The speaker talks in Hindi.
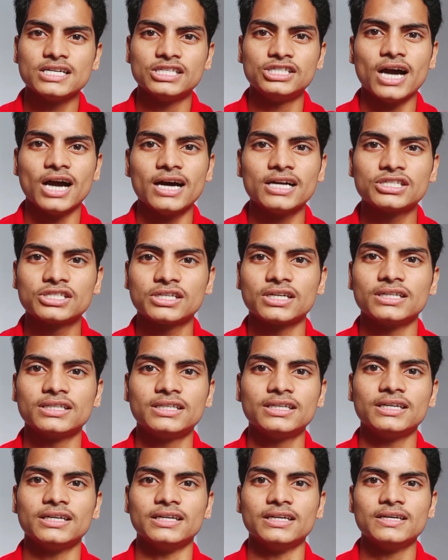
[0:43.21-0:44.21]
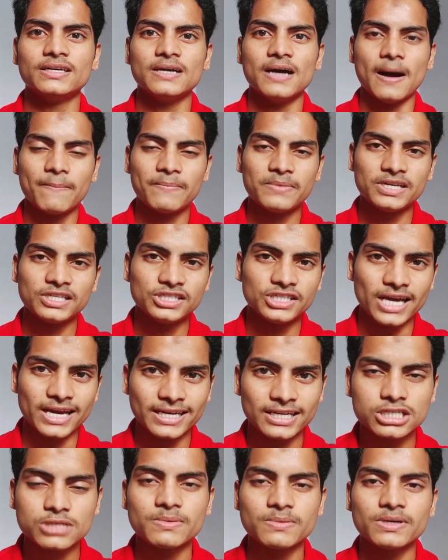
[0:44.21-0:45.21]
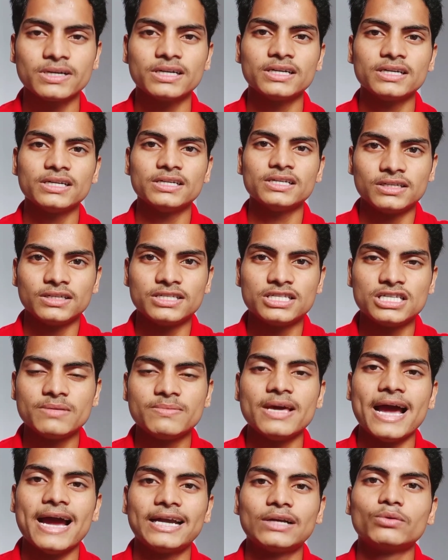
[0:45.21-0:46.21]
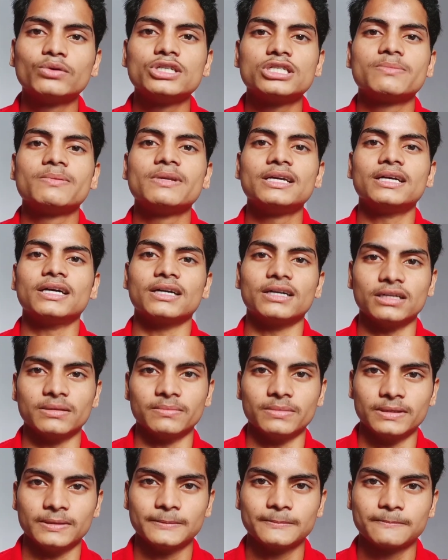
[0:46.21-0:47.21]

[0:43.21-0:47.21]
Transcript: चार्ज करते हैं अपने चैनल्स पर किसी भी एड को डिस्प्ले करने में